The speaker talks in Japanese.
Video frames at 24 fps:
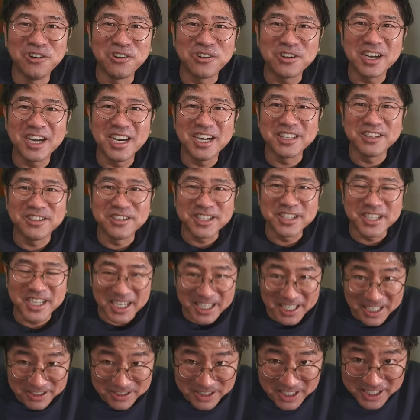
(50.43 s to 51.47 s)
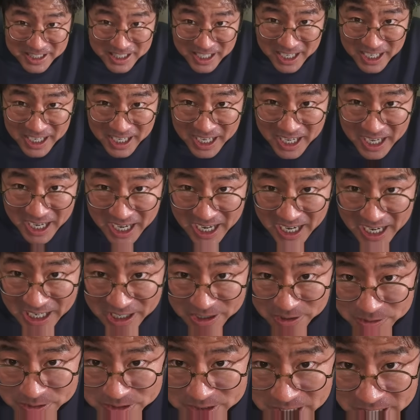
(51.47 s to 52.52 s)
北海道行かれる方、
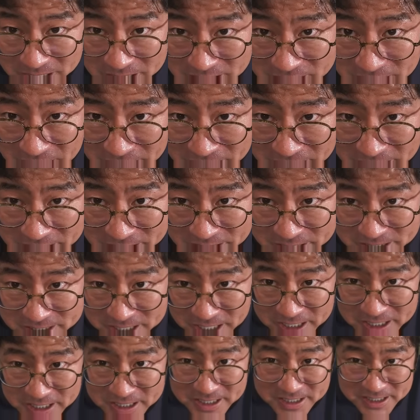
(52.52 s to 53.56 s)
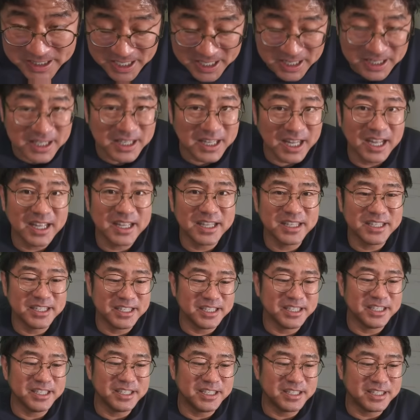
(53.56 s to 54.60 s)
ぜひぜひ、絶対
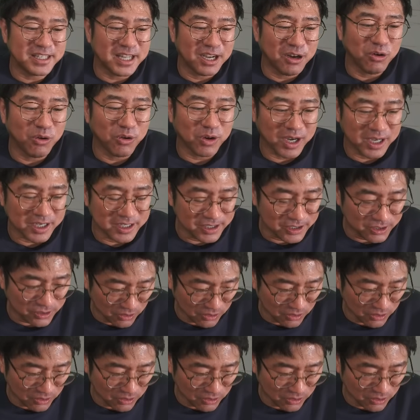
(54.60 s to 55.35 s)
に行った方がいい